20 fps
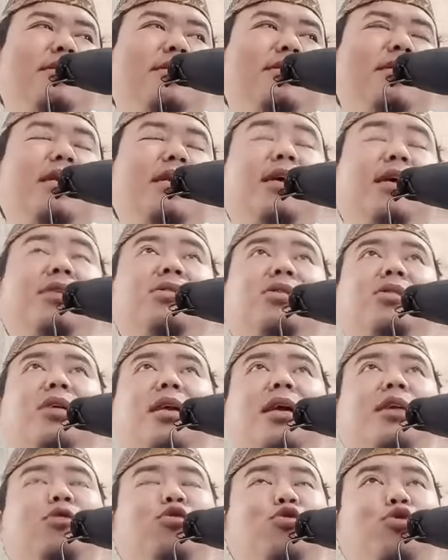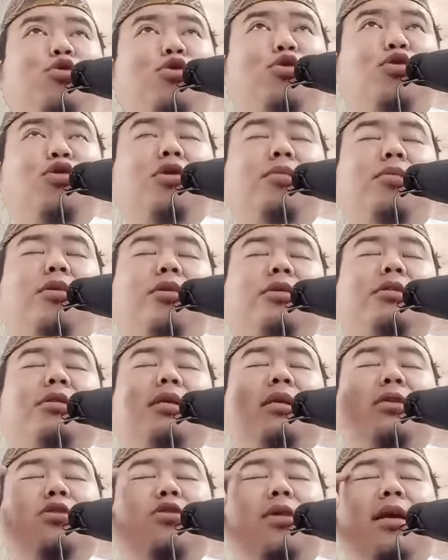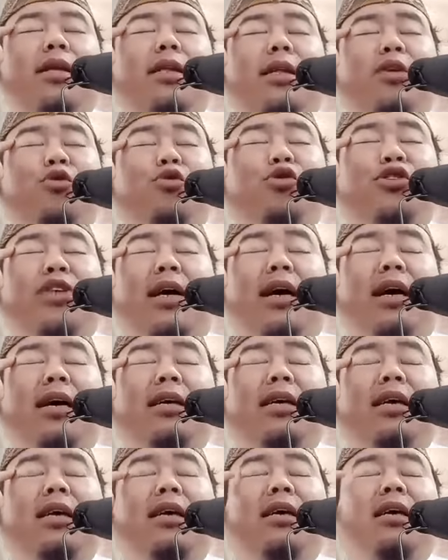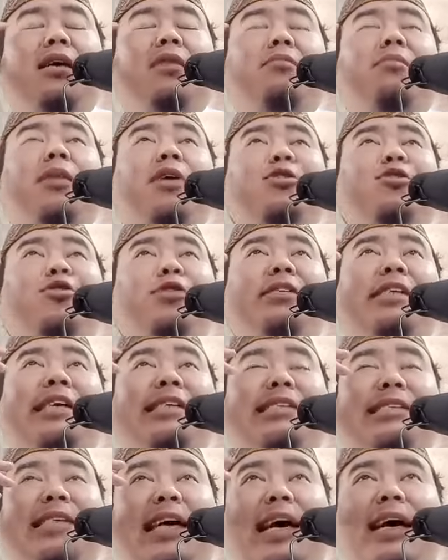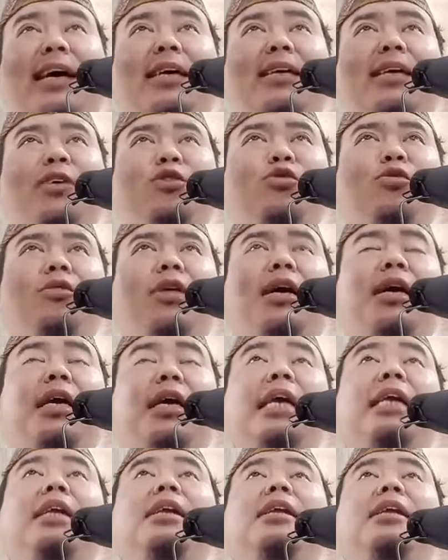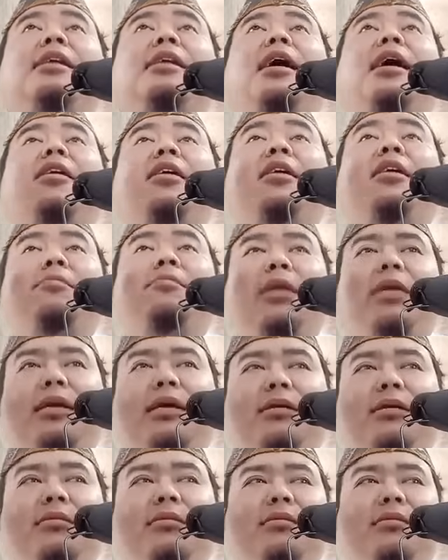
Jadi as-salatu nur bahwa salat itu cahaya. Maksudnya cahaya juga indah qabri.